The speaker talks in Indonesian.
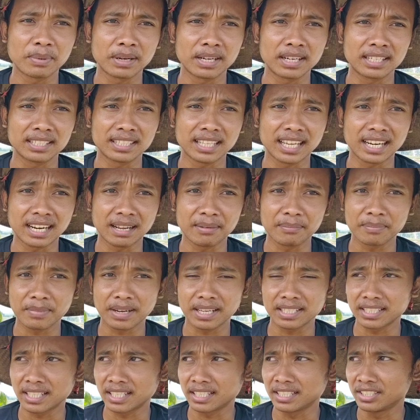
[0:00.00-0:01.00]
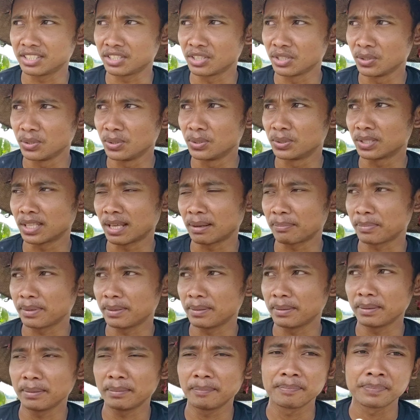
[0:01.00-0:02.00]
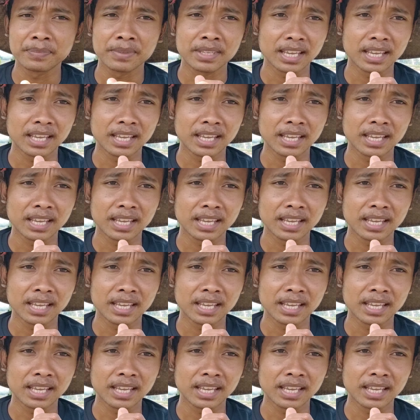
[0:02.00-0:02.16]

pada tanam kacang hijau tapi